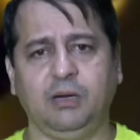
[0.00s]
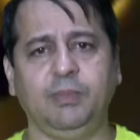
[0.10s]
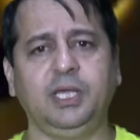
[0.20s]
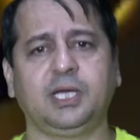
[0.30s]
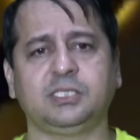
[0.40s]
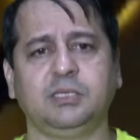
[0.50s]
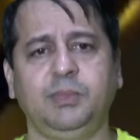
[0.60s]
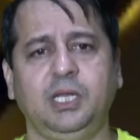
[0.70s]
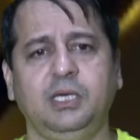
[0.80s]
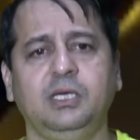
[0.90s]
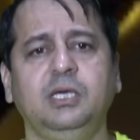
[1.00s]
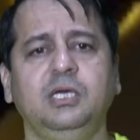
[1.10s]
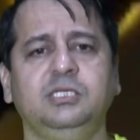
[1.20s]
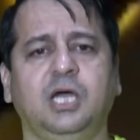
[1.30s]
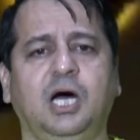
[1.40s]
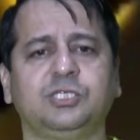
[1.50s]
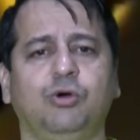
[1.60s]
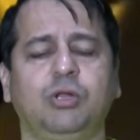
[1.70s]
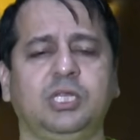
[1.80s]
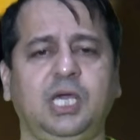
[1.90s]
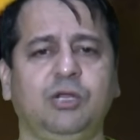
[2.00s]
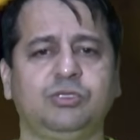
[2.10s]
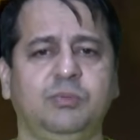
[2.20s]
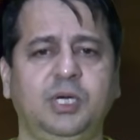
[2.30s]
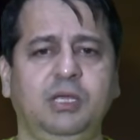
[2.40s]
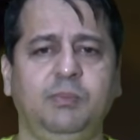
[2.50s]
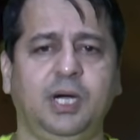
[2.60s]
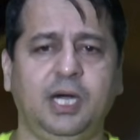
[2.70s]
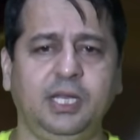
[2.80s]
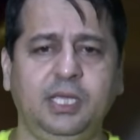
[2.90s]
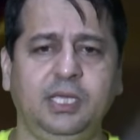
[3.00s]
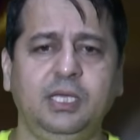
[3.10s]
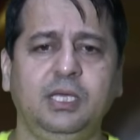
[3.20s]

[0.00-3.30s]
अमेरिका से मिले जहाज़ों और हथियारों से भरे भारी